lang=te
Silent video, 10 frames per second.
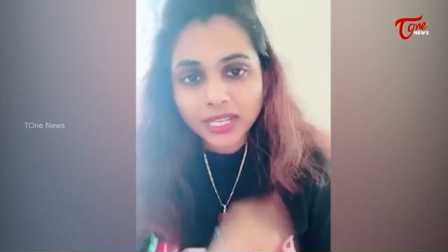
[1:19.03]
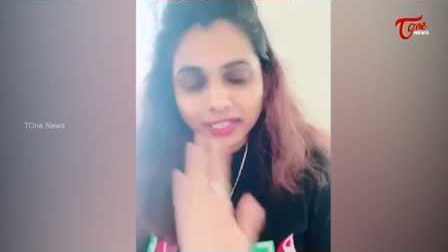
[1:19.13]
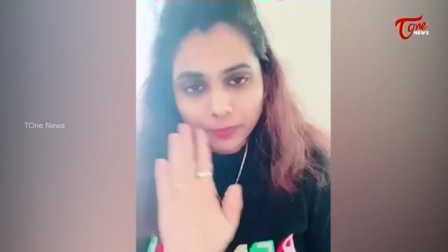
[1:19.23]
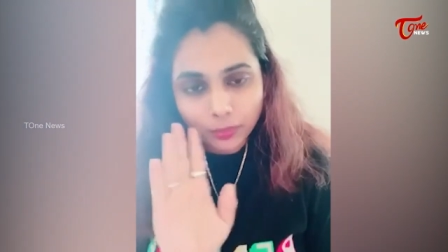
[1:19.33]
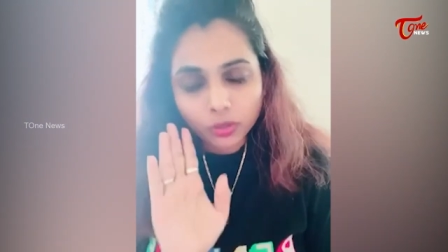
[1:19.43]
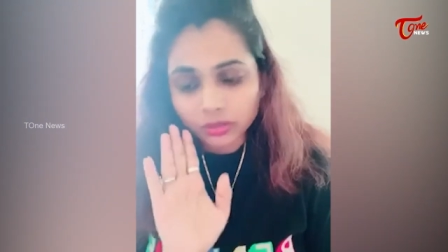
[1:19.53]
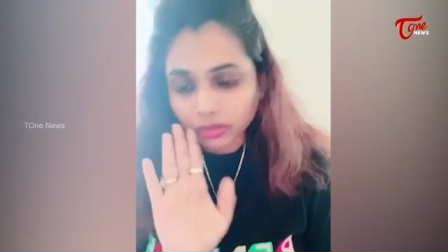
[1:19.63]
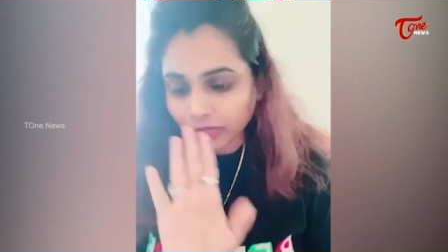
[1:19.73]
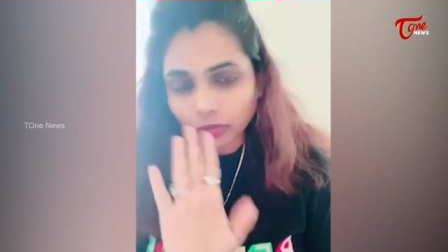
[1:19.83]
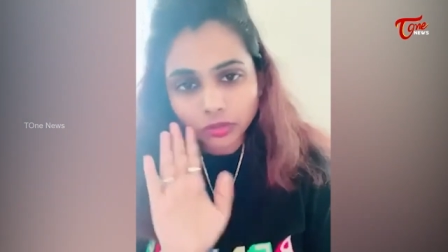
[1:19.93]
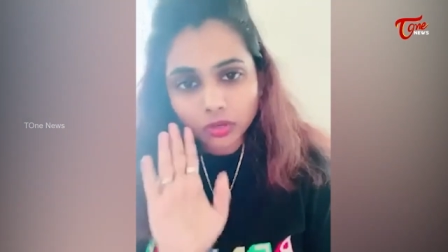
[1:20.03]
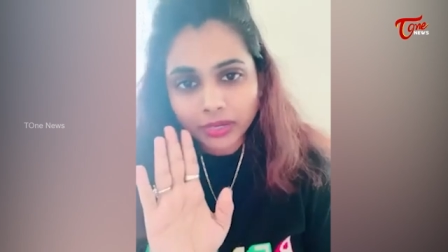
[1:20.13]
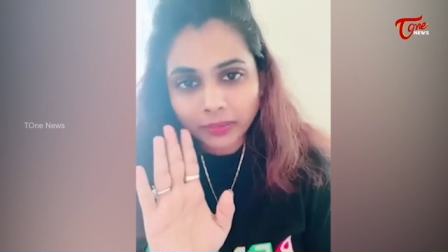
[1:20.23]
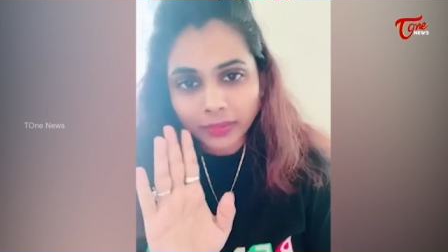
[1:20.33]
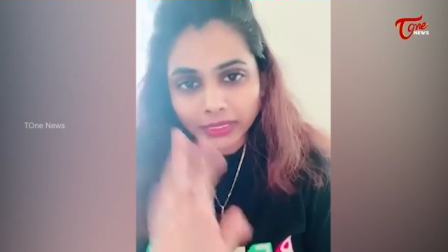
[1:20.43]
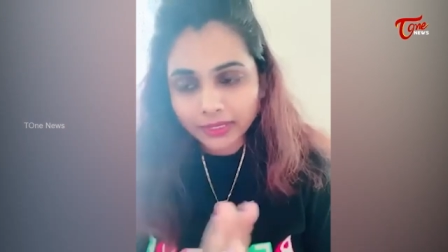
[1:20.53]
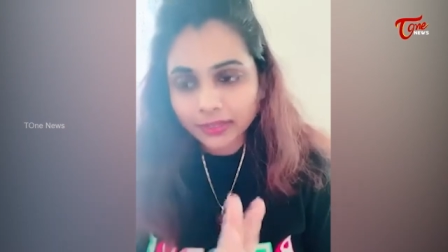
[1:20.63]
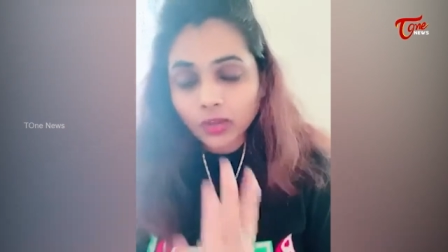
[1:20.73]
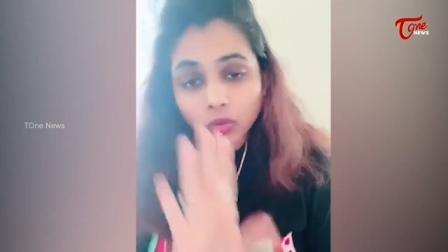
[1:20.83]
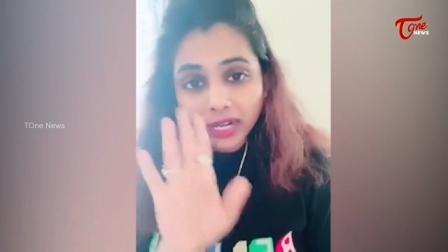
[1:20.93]
నీ పో నీ ఫోటో ఒకటి పెట్టి
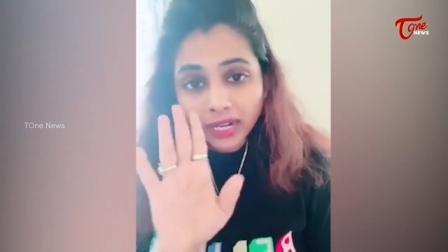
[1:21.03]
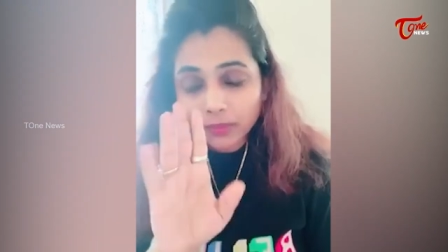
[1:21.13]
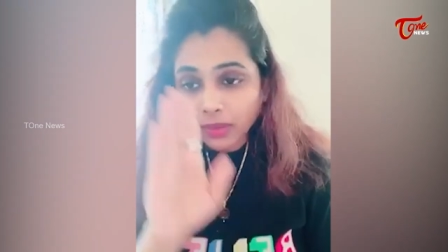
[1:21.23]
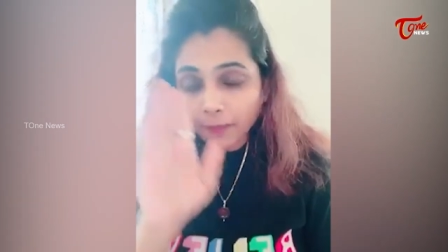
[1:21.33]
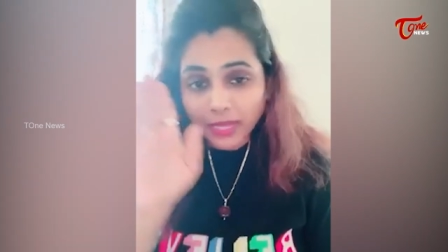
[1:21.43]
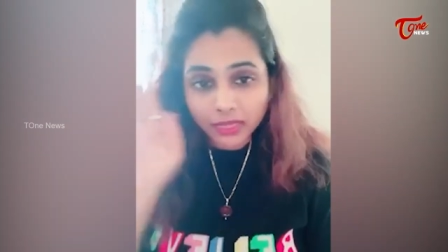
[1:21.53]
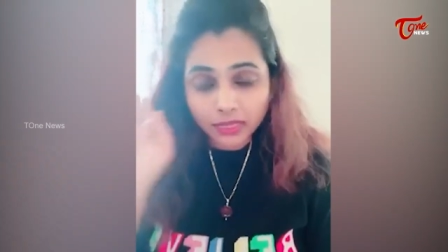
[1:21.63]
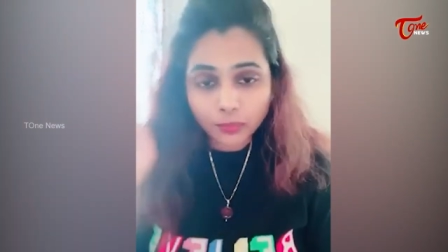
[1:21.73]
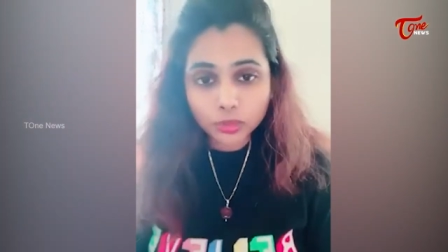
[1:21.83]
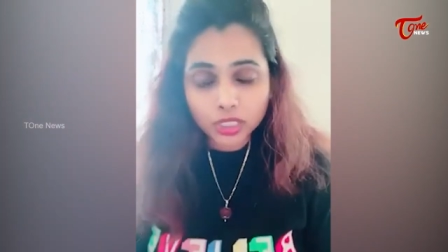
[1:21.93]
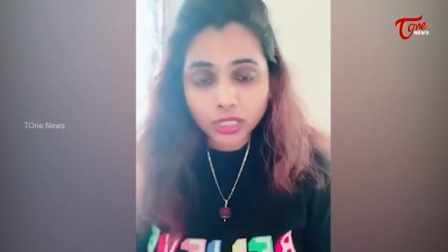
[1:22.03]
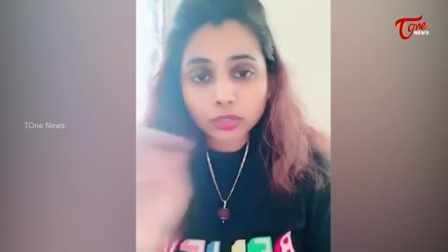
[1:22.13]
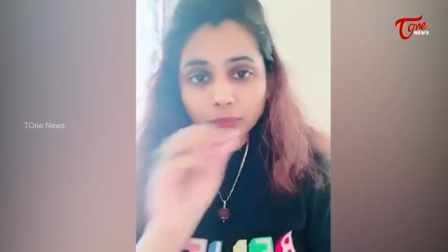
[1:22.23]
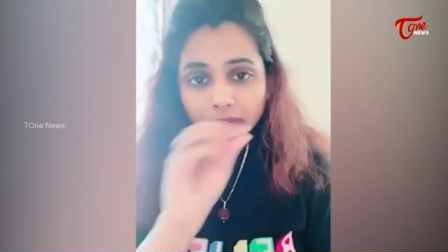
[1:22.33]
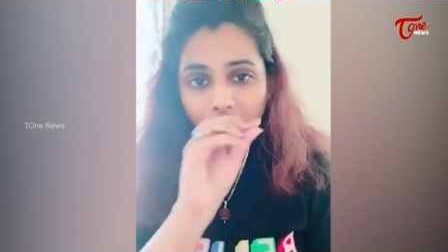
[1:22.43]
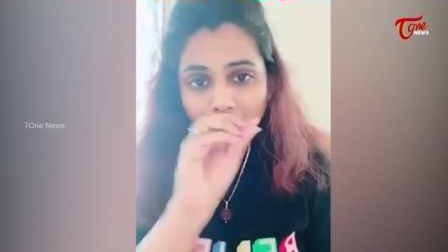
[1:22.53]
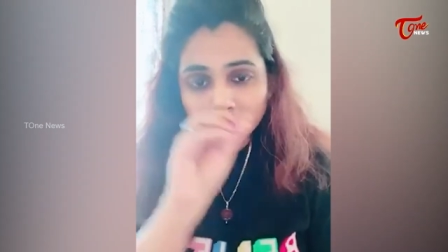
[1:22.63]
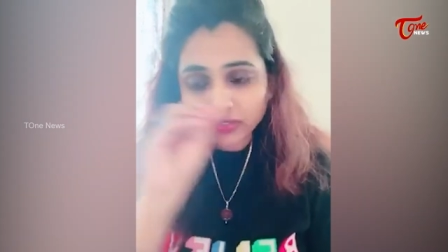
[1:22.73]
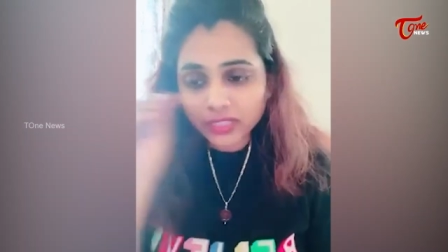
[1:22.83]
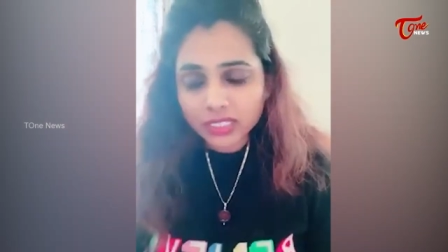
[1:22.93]
ఉన్నాడమ్మా పెద్ద బూచాడు బీ
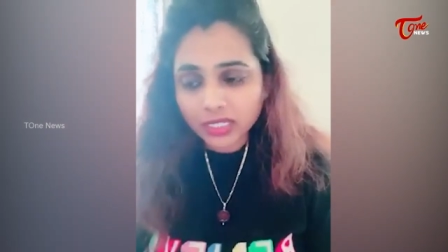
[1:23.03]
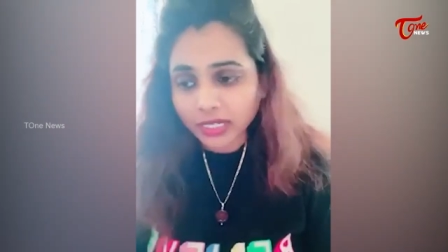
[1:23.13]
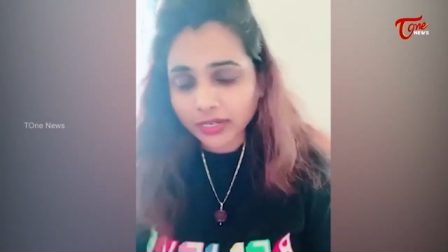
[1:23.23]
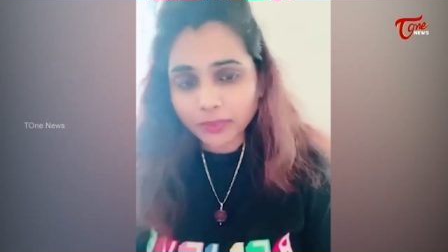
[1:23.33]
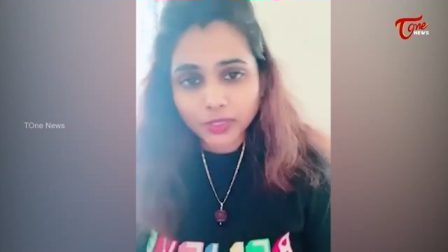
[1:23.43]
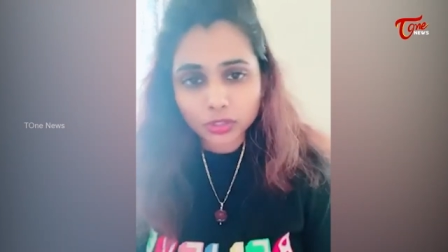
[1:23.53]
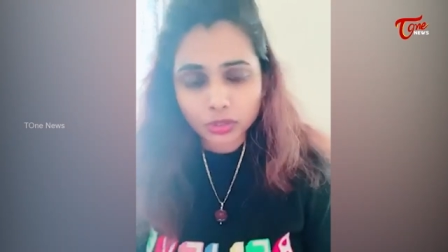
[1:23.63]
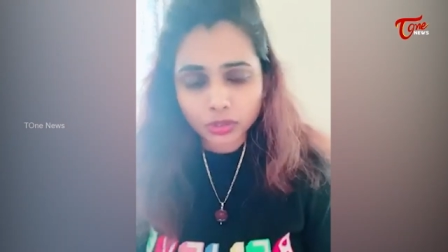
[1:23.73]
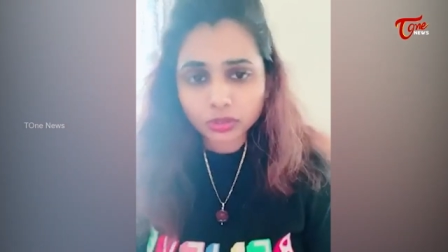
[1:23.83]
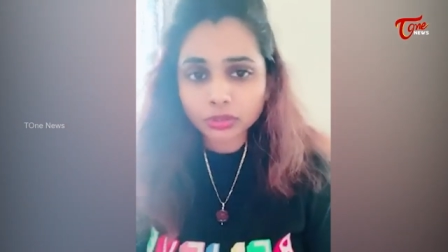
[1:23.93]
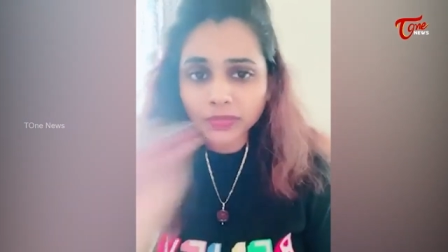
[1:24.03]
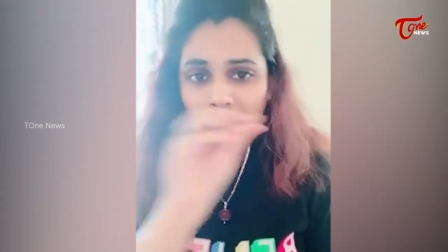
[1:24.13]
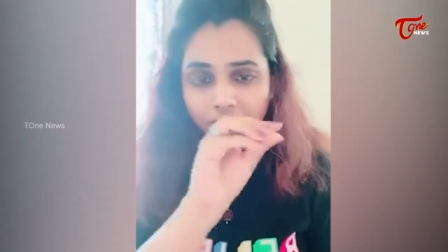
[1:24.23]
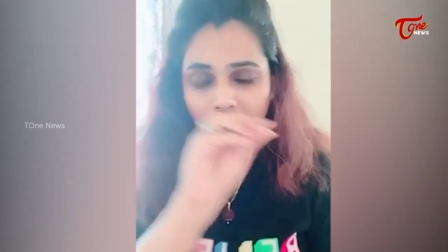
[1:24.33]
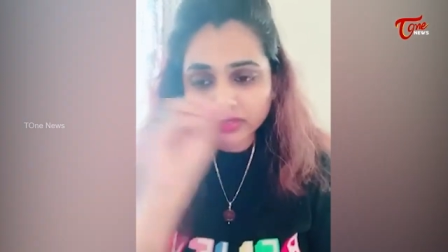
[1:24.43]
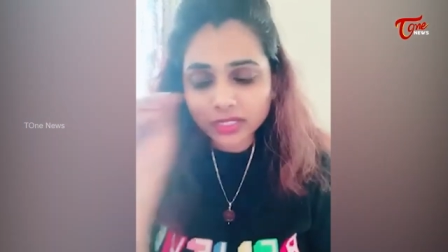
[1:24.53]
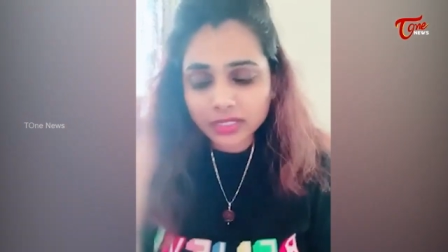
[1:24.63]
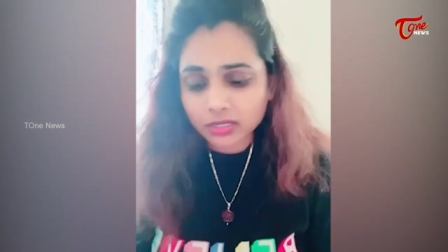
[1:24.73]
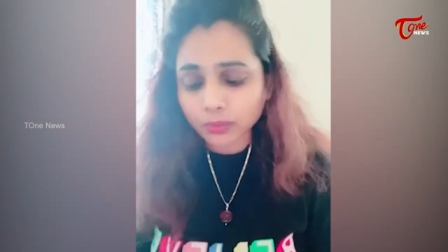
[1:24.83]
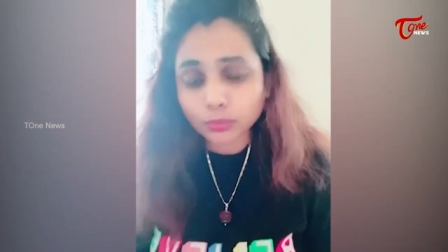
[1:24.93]
అవేర్ ఆఫ్ దిస్ లండన్ పిచ్చోడు బీ అవేర్ ఆఫ్
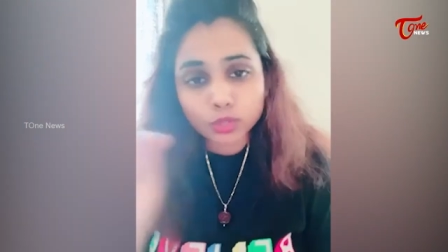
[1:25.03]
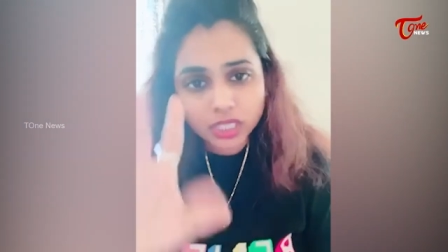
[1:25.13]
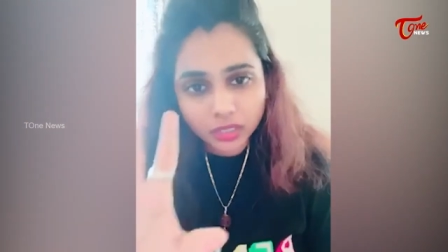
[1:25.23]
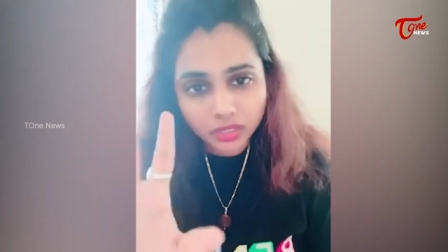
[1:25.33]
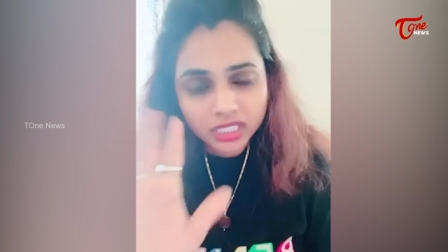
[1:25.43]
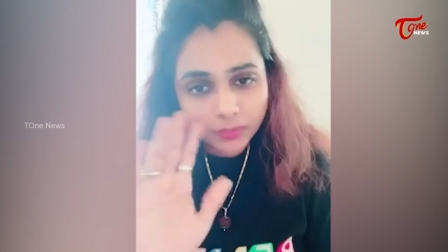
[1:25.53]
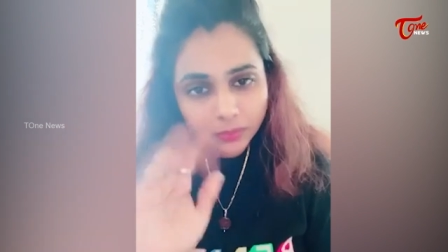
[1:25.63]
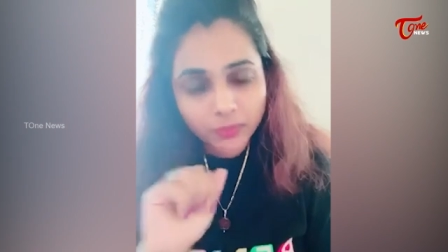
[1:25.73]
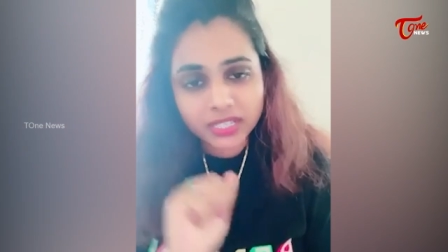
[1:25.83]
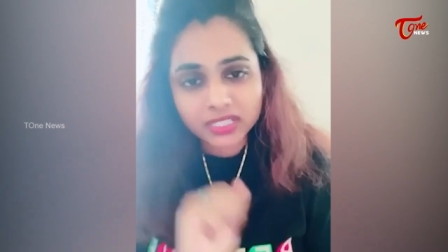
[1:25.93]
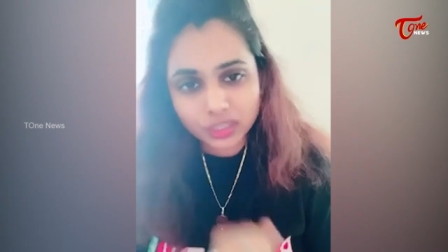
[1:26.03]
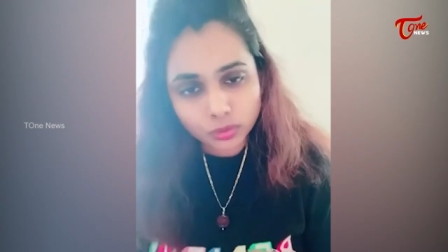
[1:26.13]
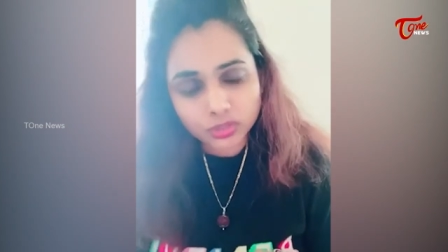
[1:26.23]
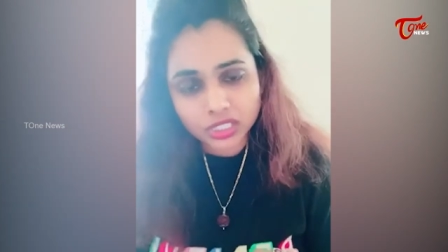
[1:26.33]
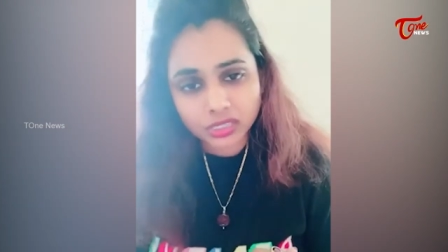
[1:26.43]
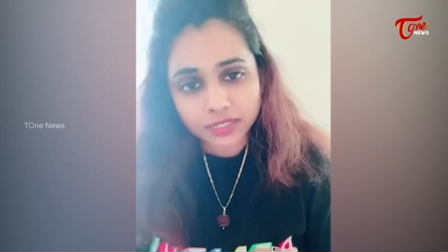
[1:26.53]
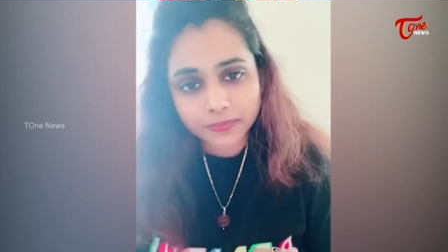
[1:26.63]
దిస్ బూచాడు అని చెప్పే పరిస్థితికి వచ్చింది